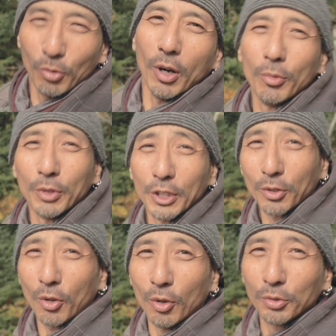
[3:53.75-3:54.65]
ワンウィール
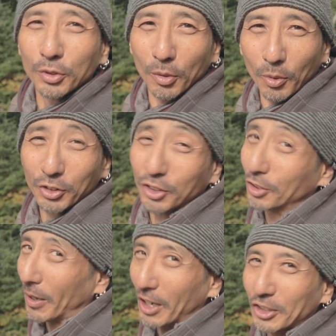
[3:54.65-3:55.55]
の本当も
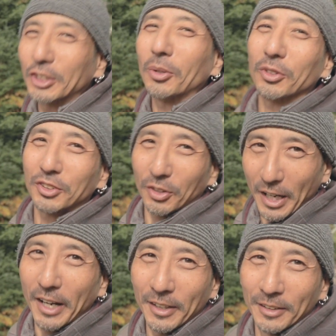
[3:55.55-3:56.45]
素晴らしいとこですよ
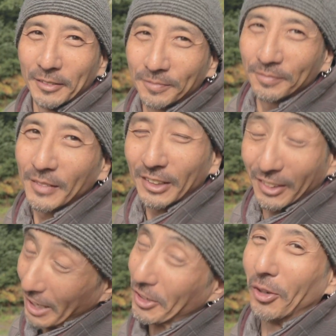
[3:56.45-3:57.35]
ね。
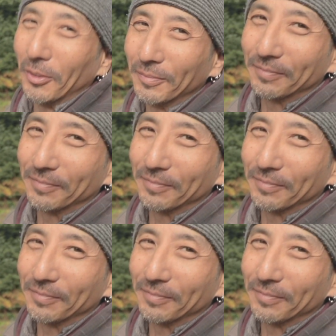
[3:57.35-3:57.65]
最高。